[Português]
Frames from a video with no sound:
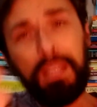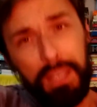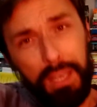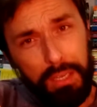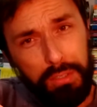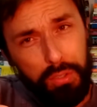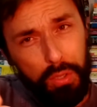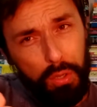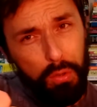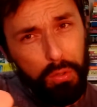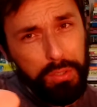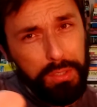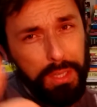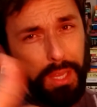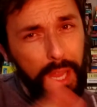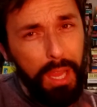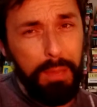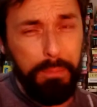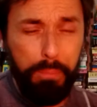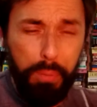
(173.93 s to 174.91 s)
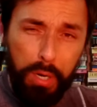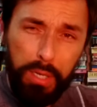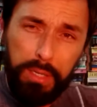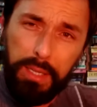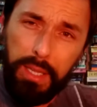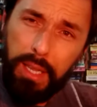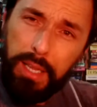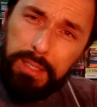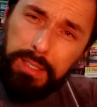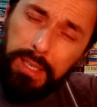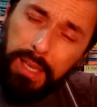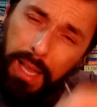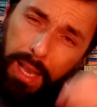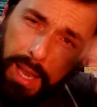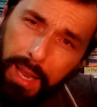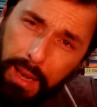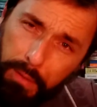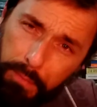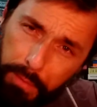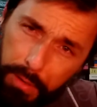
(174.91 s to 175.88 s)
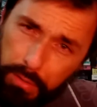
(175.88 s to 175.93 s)
Deixe seu gostei, importante,
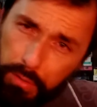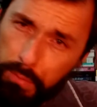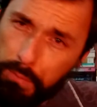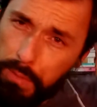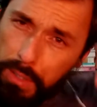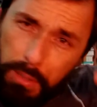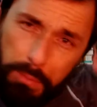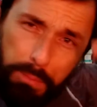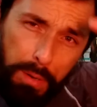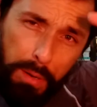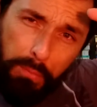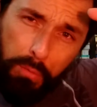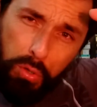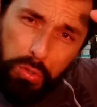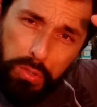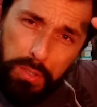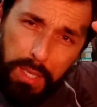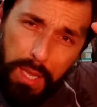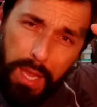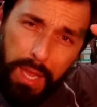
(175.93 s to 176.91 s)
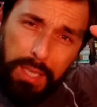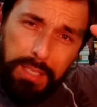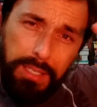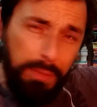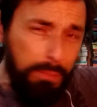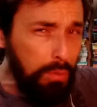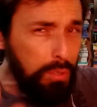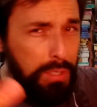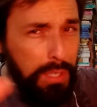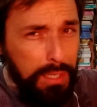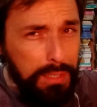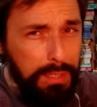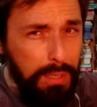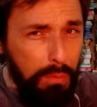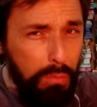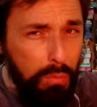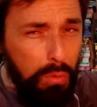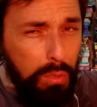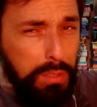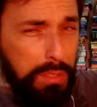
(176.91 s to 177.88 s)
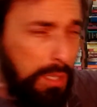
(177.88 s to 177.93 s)
galera. Faço o um vídeo para vocês. Se vocês
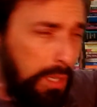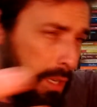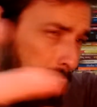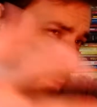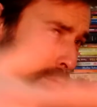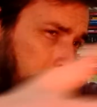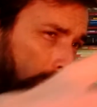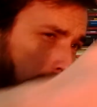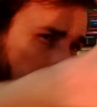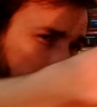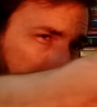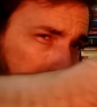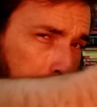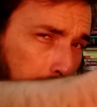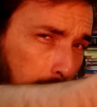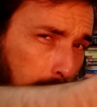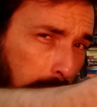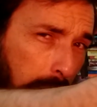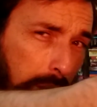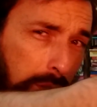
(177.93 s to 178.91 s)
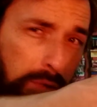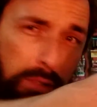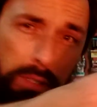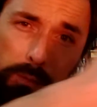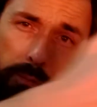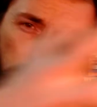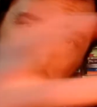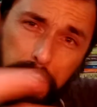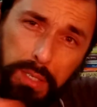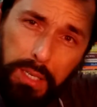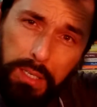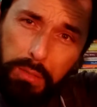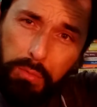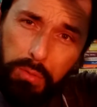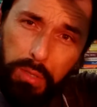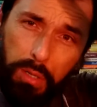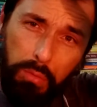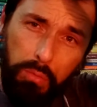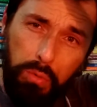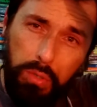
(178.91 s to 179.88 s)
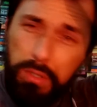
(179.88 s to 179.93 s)
estão curtindo, eu vou seguindo isso. Se vocês não
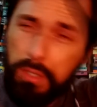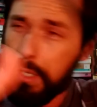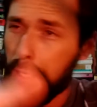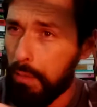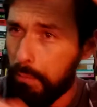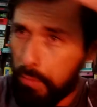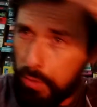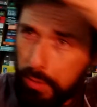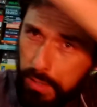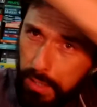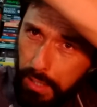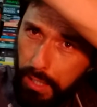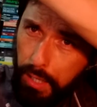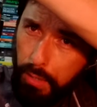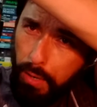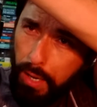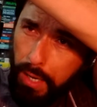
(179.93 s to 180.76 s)
estão curtindo, eu vou seguindo